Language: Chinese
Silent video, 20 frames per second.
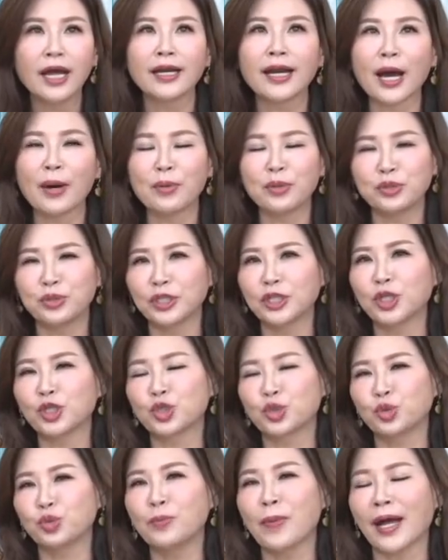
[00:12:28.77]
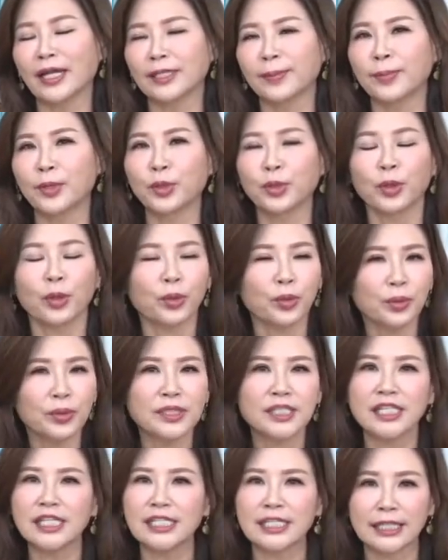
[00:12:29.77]
那我觉得属马的朋友
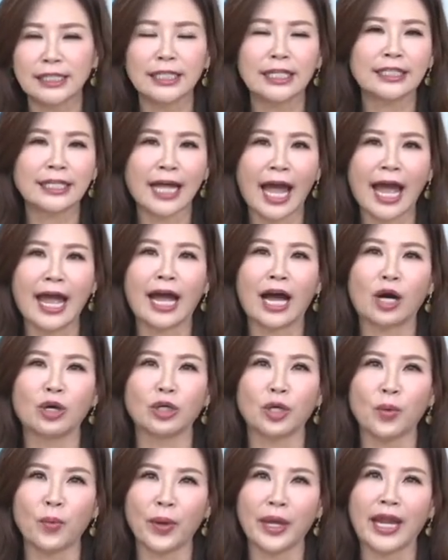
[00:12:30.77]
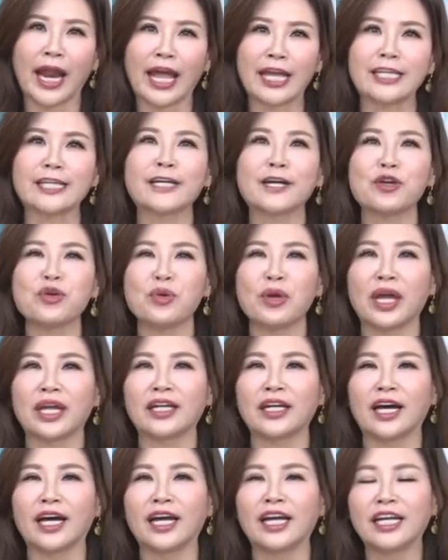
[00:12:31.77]
运气真的太好了，未来一个月
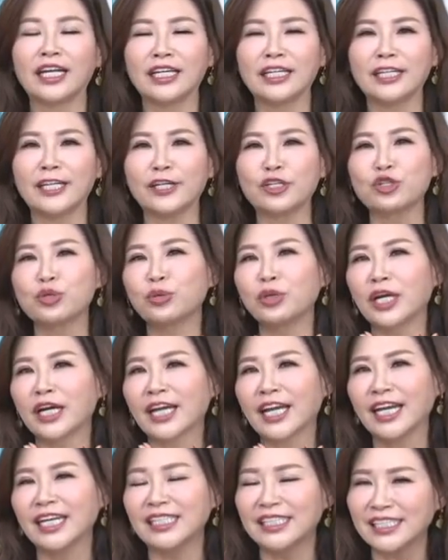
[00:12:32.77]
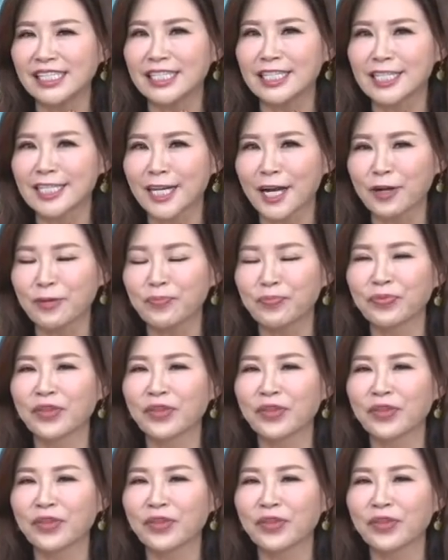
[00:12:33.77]
呢，你除了可以晋升